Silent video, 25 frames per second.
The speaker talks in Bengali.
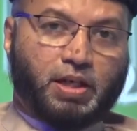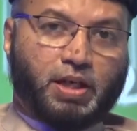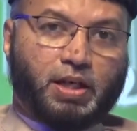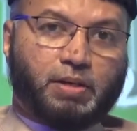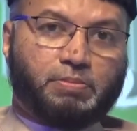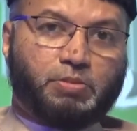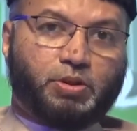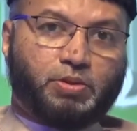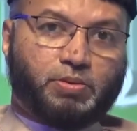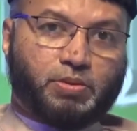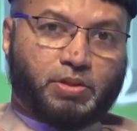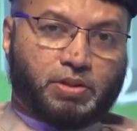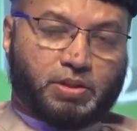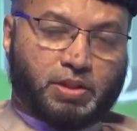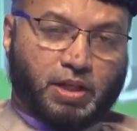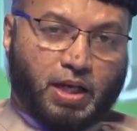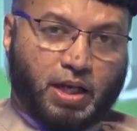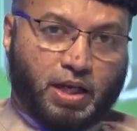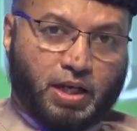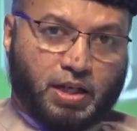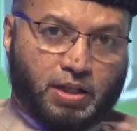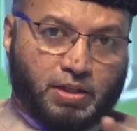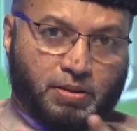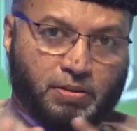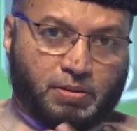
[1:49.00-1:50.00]
এবং
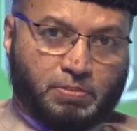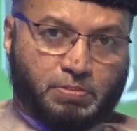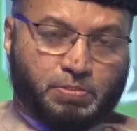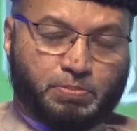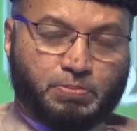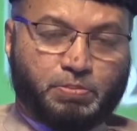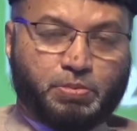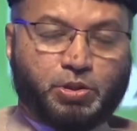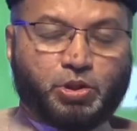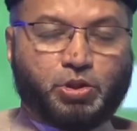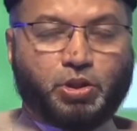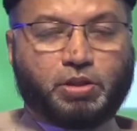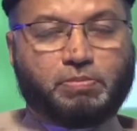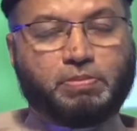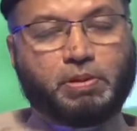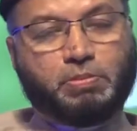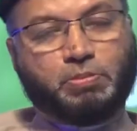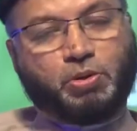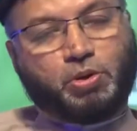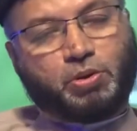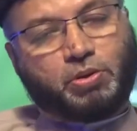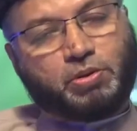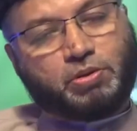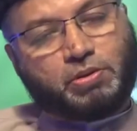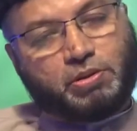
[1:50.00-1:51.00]
তার বিশদ
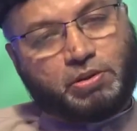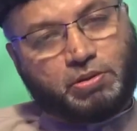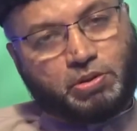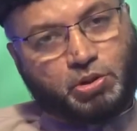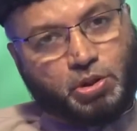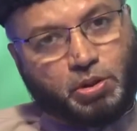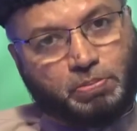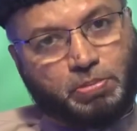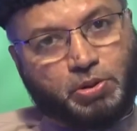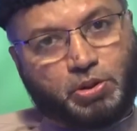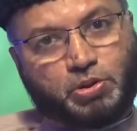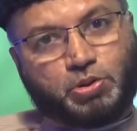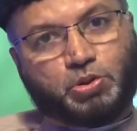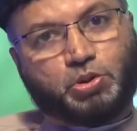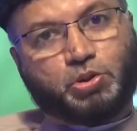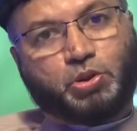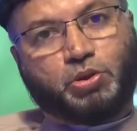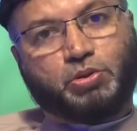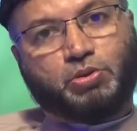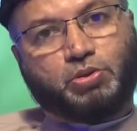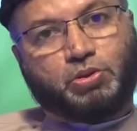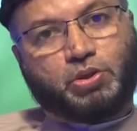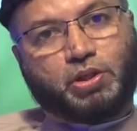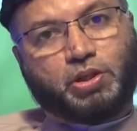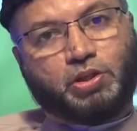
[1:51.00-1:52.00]
বিবরণ সব কিছু
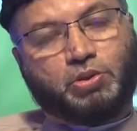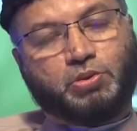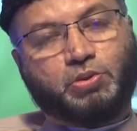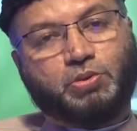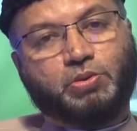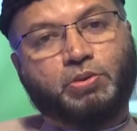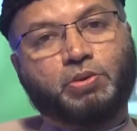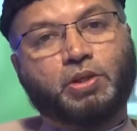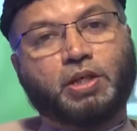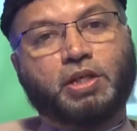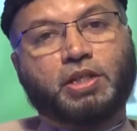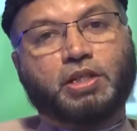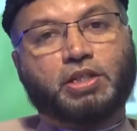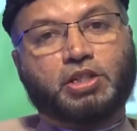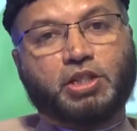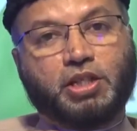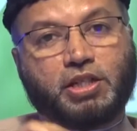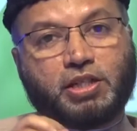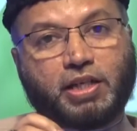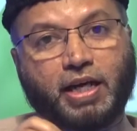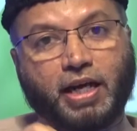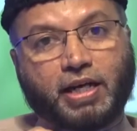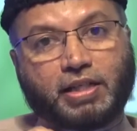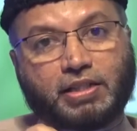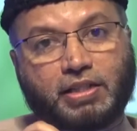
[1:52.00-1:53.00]
সংরক্ষিত
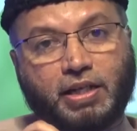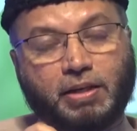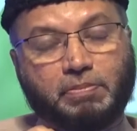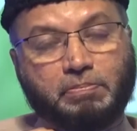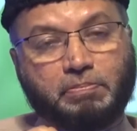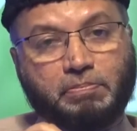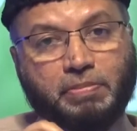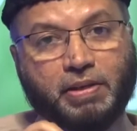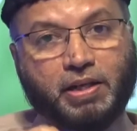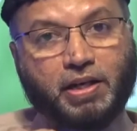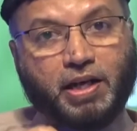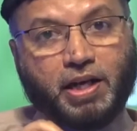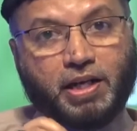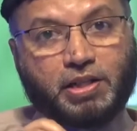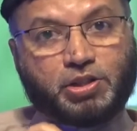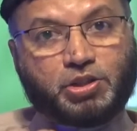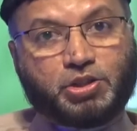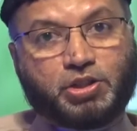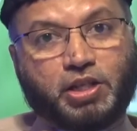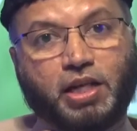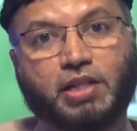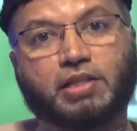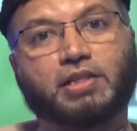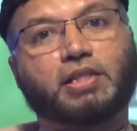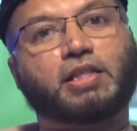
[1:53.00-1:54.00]
সেটা একটা বিরাট
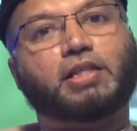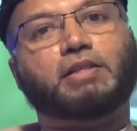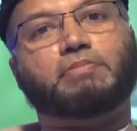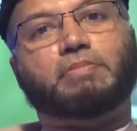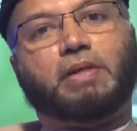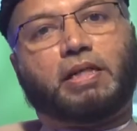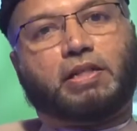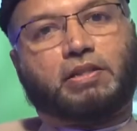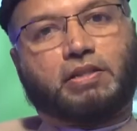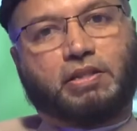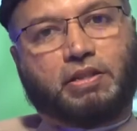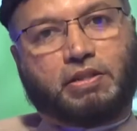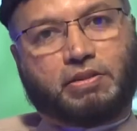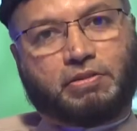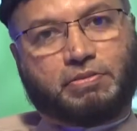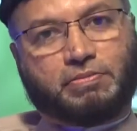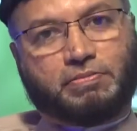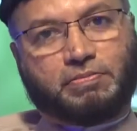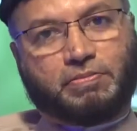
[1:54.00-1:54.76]
শান্তির বার্তা